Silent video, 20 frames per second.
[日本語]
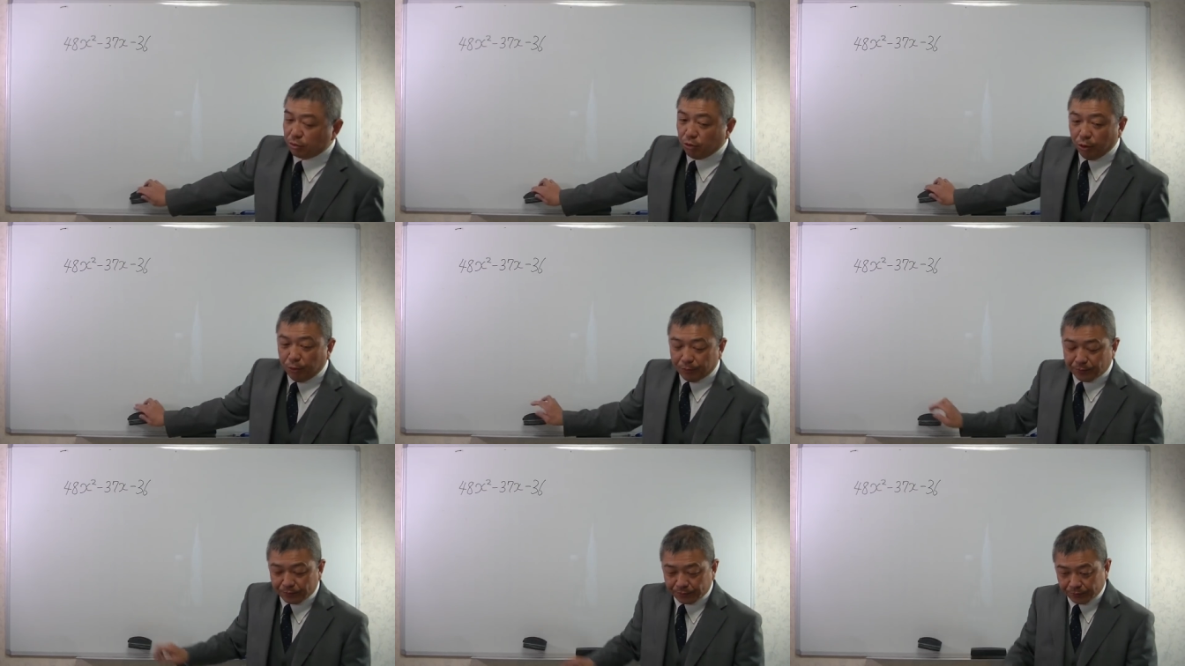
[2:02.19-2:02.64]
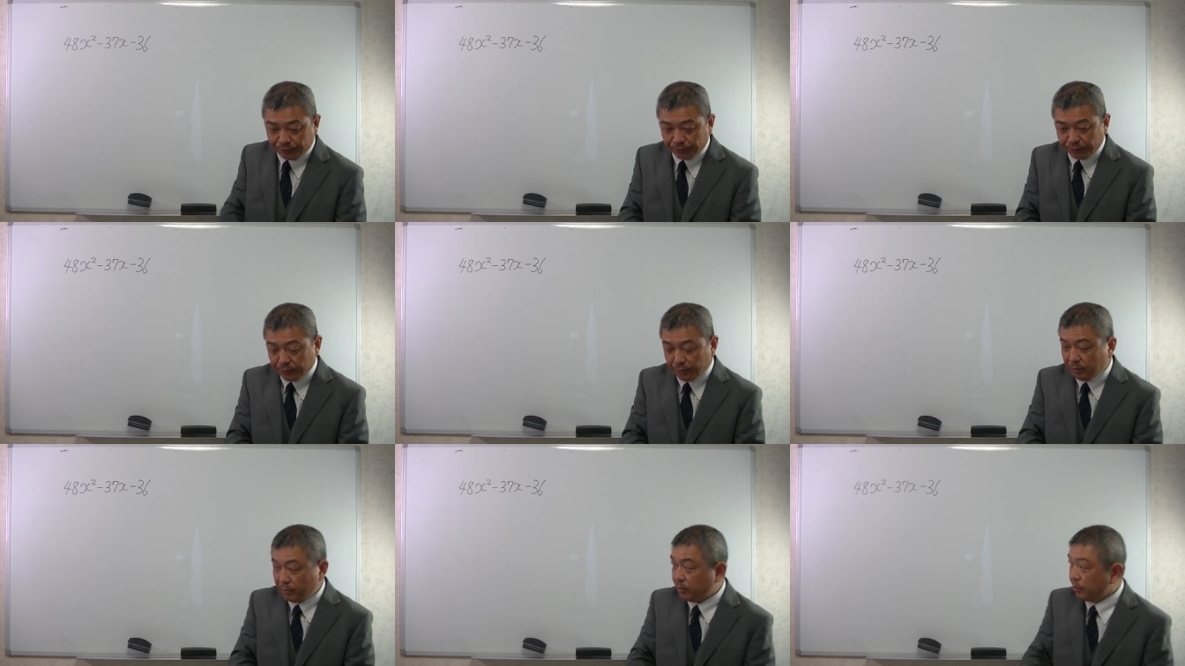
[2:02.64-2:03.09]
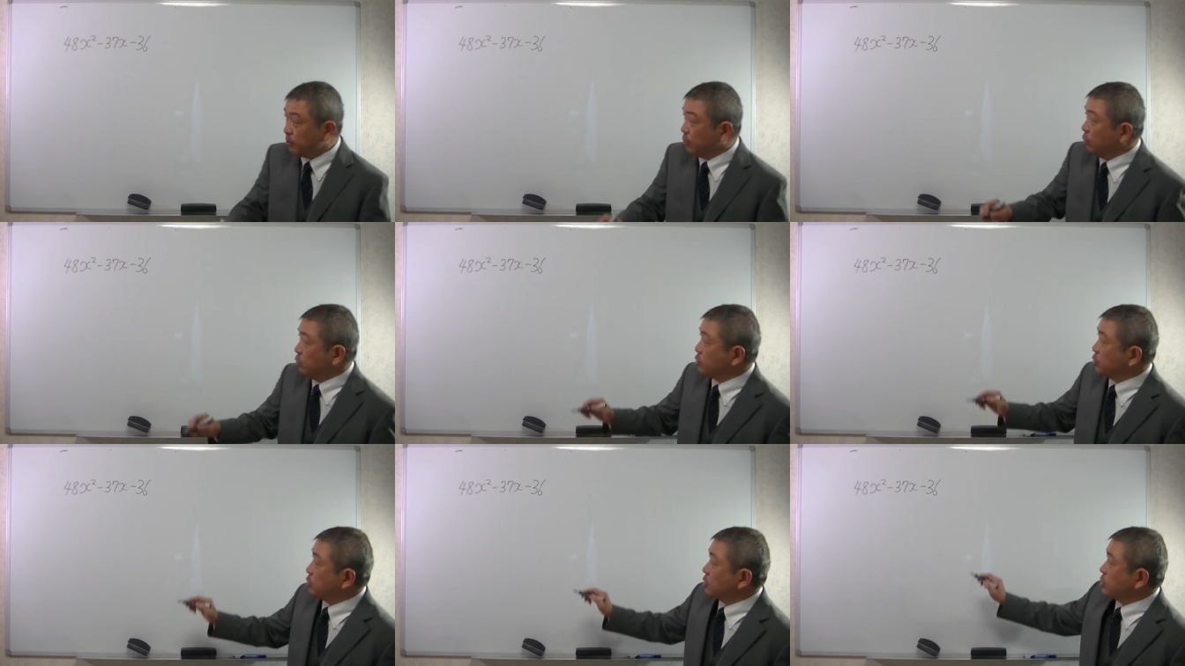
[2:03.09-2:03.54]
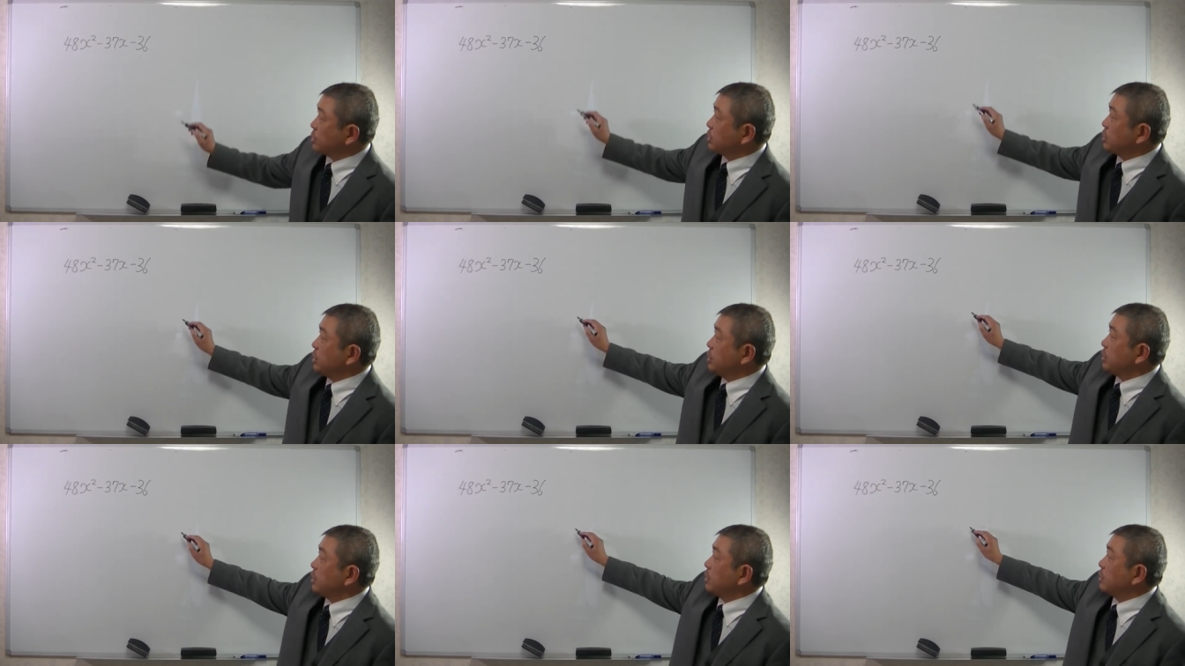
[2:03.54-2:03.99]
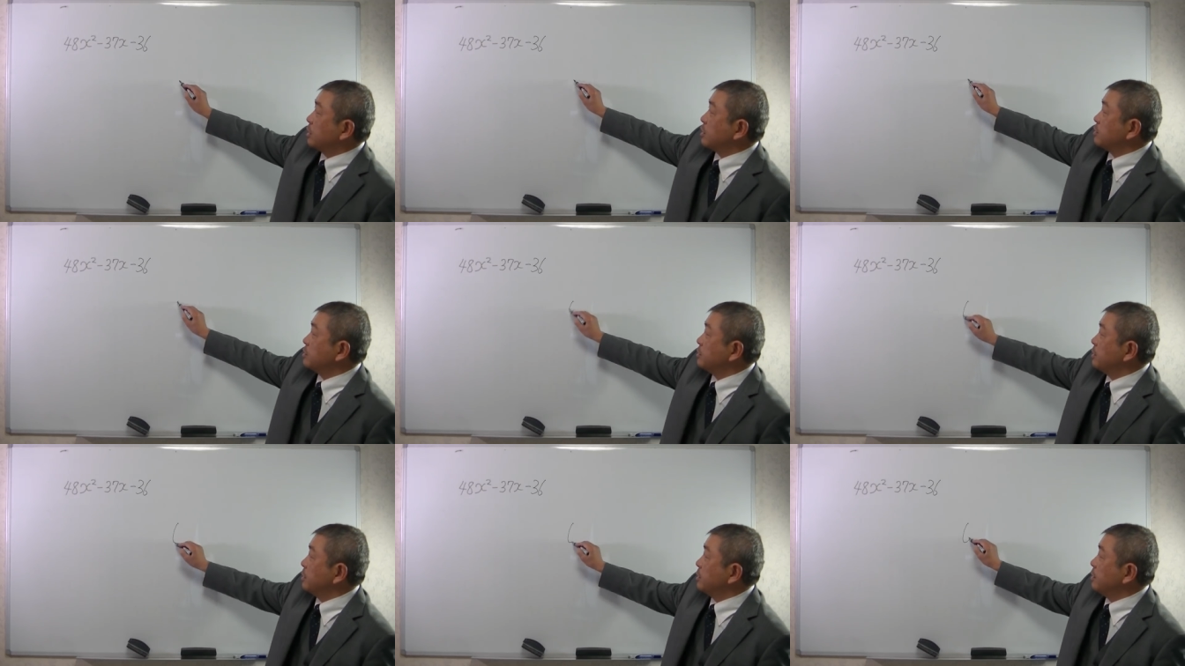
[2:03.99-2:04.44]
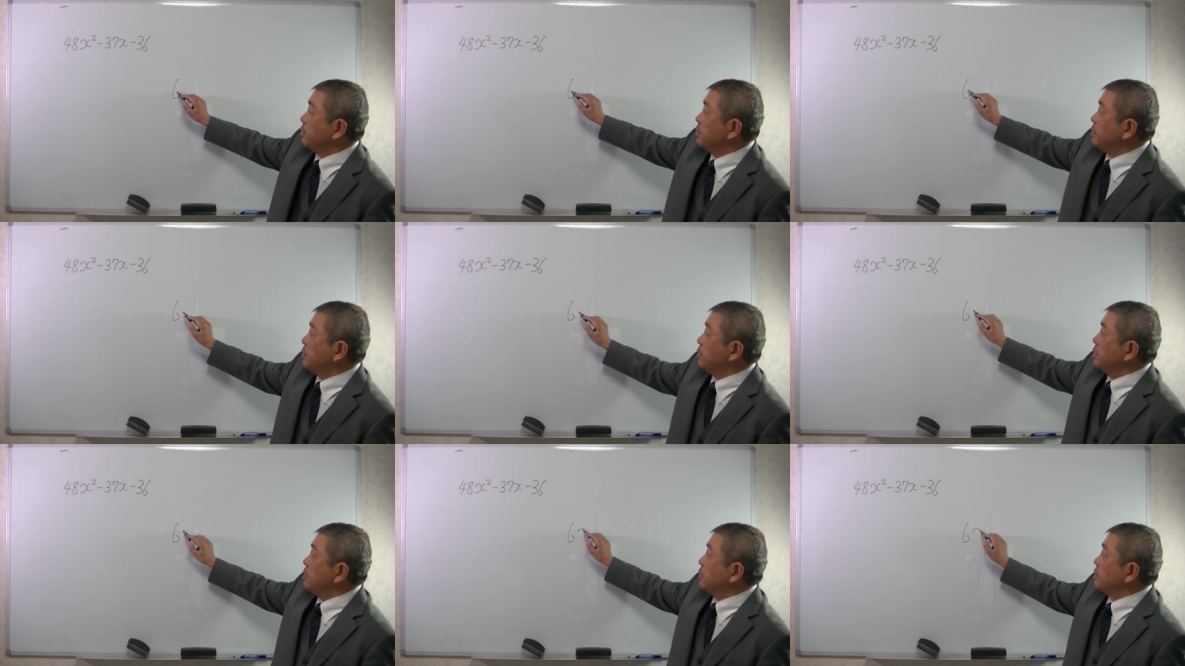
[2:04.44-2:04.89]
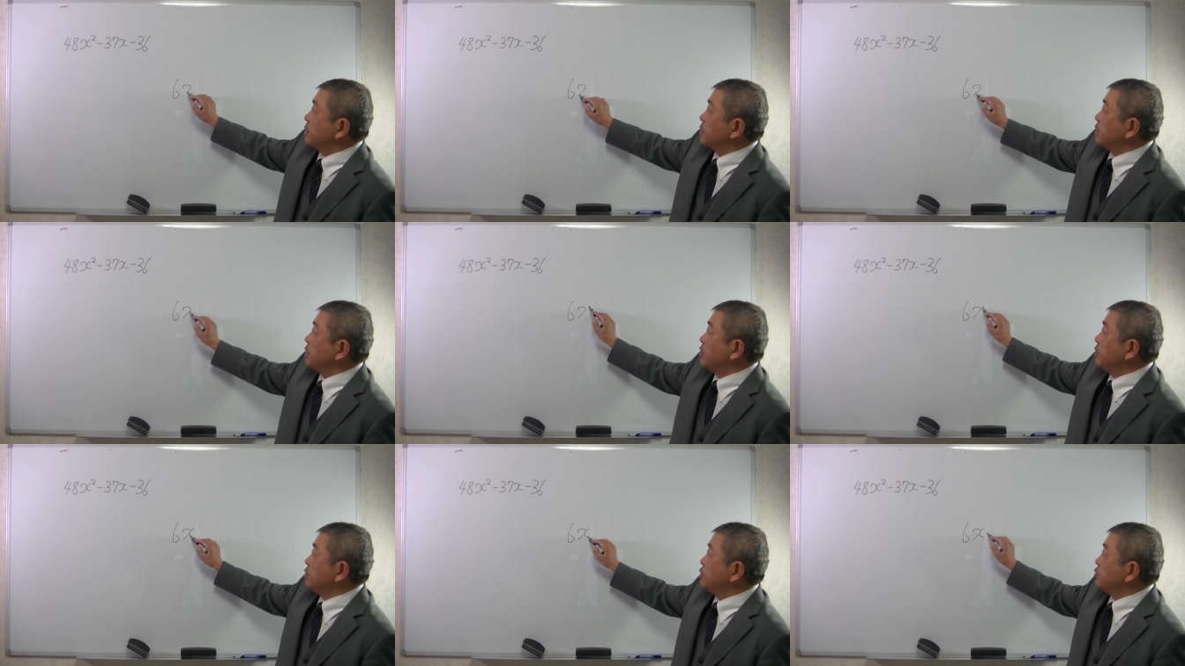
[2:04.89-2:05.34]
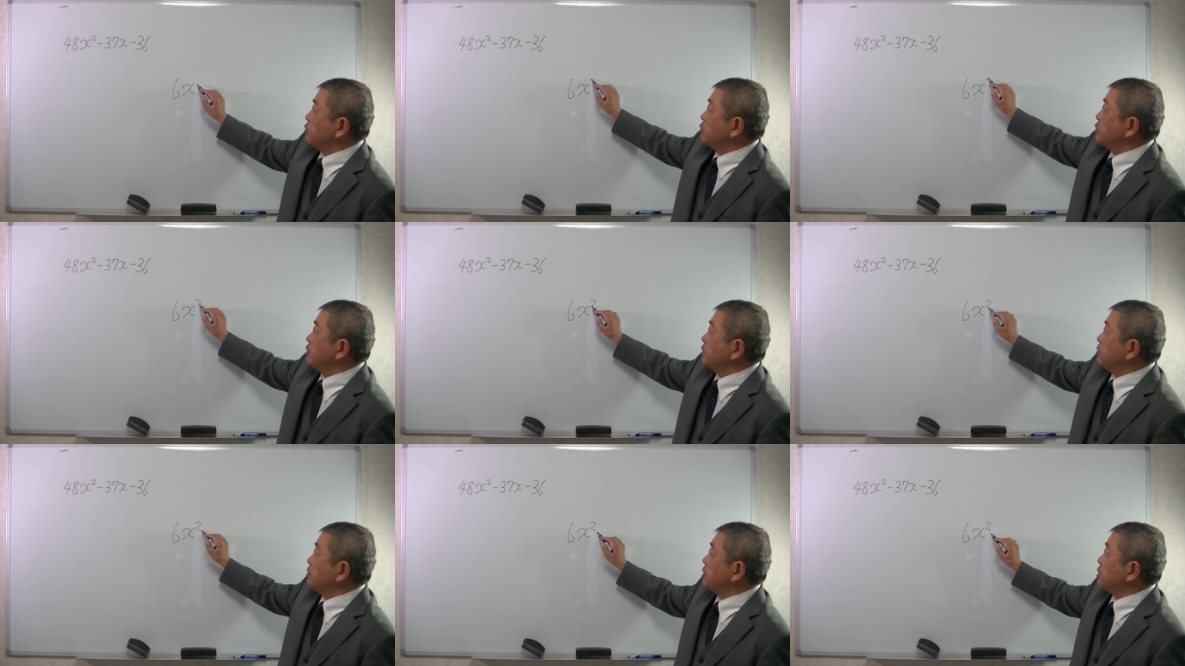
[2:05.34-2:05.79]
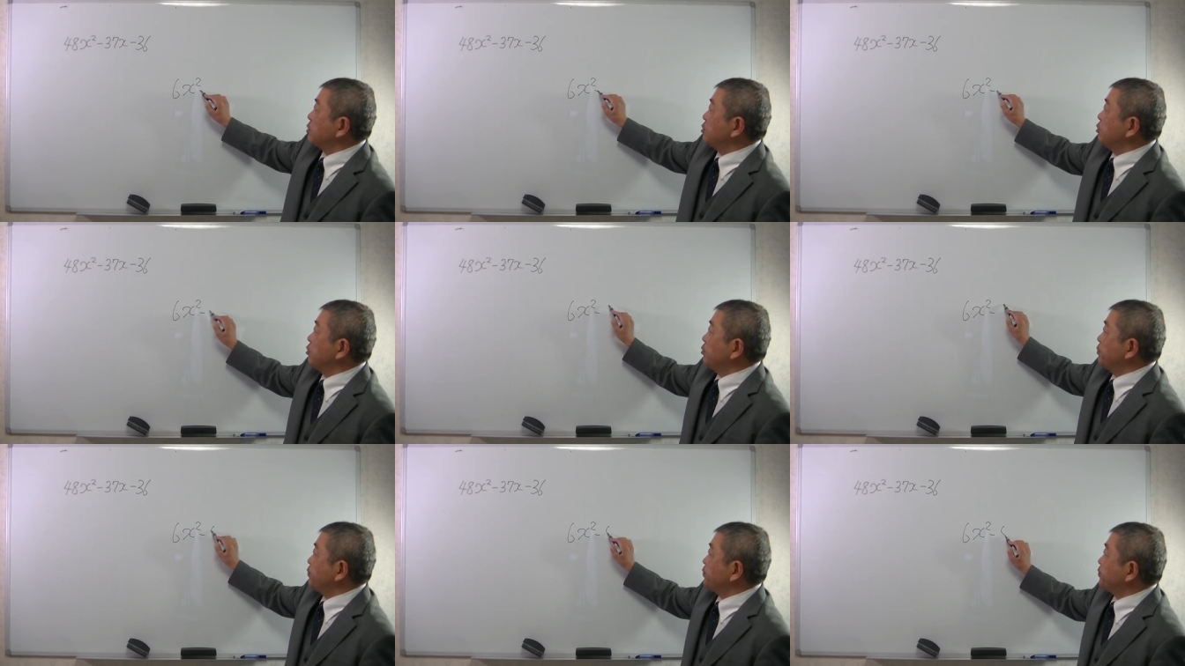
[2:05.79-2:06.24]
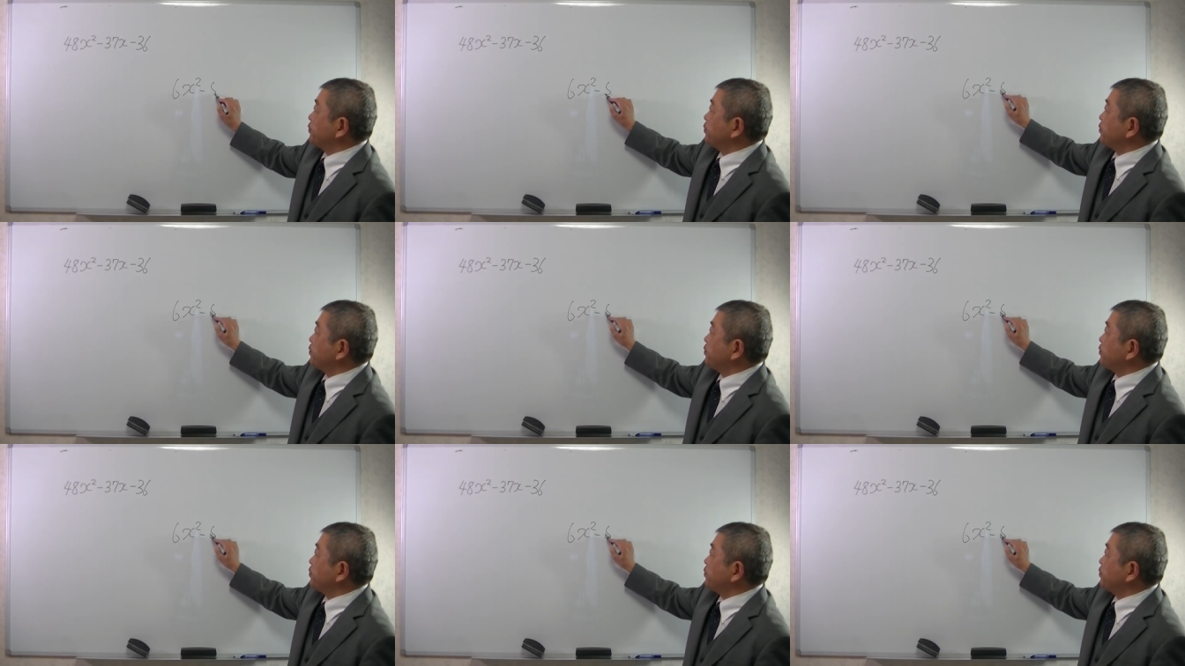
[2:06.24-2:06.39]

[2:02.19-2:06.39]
ともうちょっとじゃあ小さな数で検証してみますと